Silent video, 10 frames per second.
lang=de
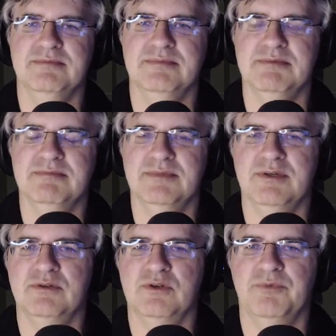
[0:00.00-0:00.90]
mit, dem,
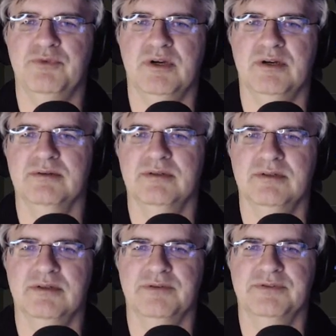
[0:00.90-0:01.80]
neuen Kopfhörer
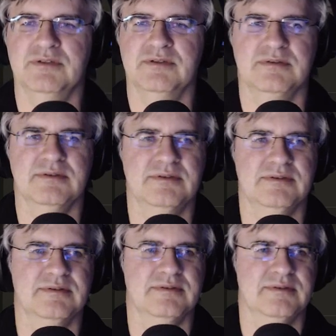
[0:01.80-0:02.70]
äh, auf, der,
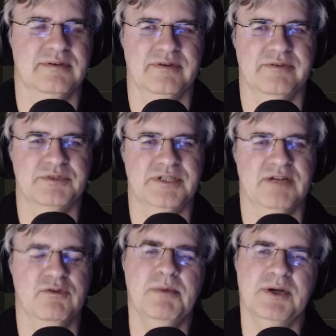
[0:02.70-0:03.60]
äh, auf, auf, dem
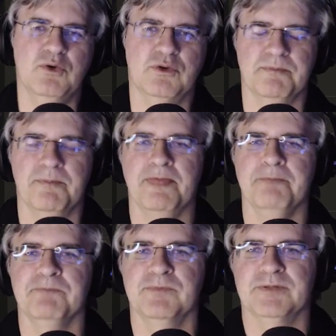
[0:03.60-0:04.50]
Schädel. Wollen wir mal gucken.
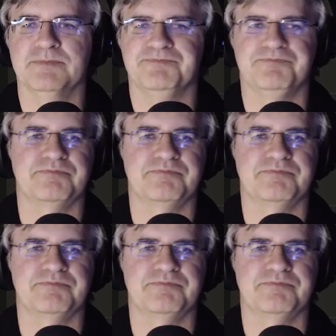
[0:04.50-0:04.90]
Ne?